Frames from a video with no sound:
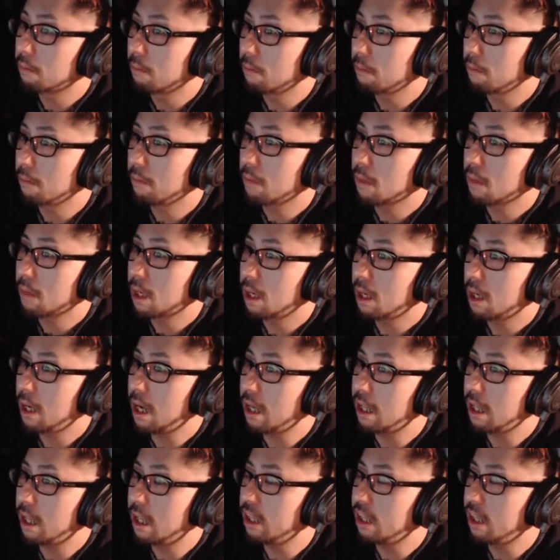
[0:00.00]
ん、
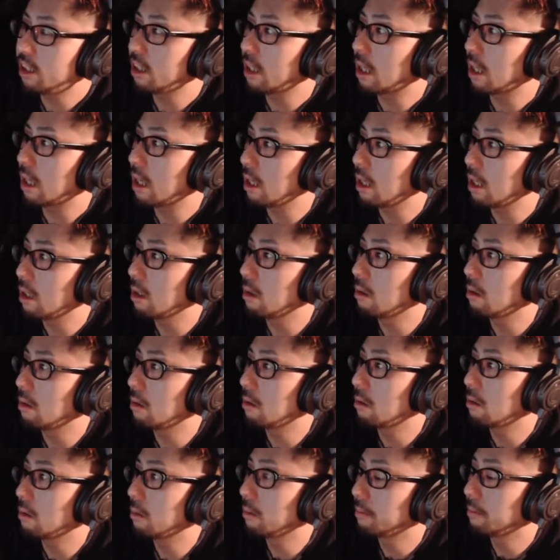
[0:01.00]
金じゃないんだよ、
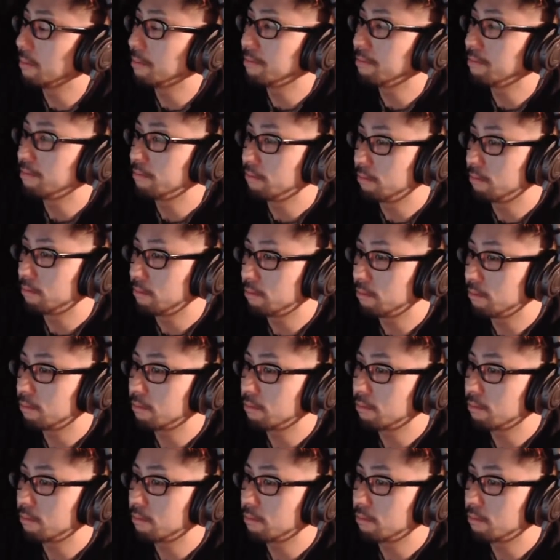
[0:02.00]
うん、